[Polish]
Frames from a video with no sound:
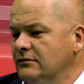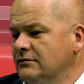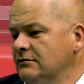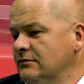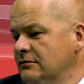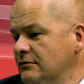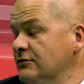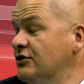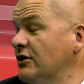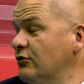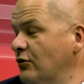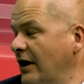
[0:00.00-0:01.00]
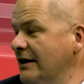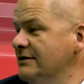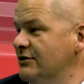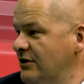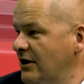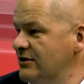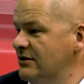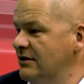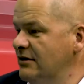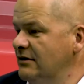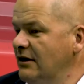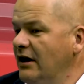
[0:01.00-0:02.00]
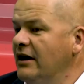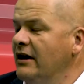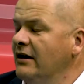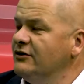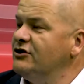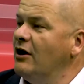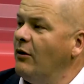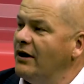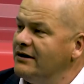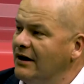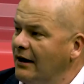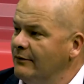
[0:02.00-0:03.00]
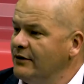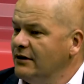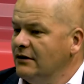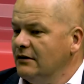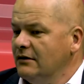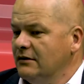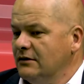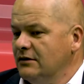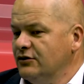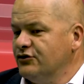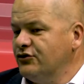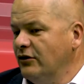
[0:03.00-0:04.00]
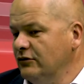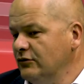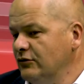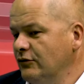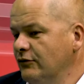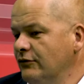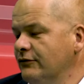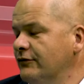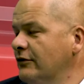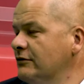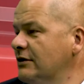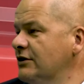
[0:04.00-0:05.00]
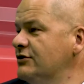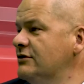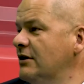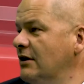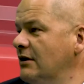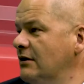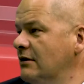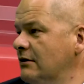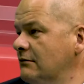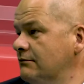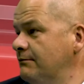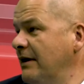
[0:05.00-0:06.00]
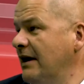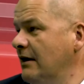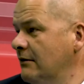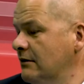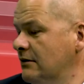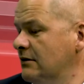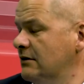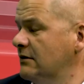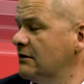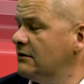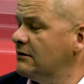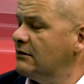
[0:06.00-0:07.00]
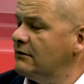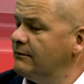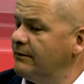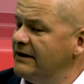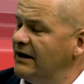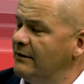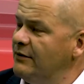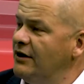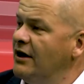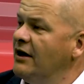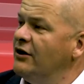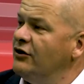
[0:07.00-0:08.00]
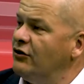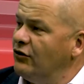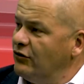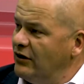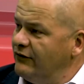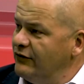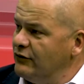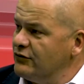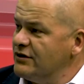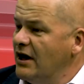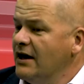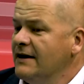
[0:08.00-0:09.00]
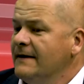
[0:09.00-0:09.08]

mm, czy edukacji, czy każde inne działaniami rządu w kontekście para, pandemii i koronawirusa.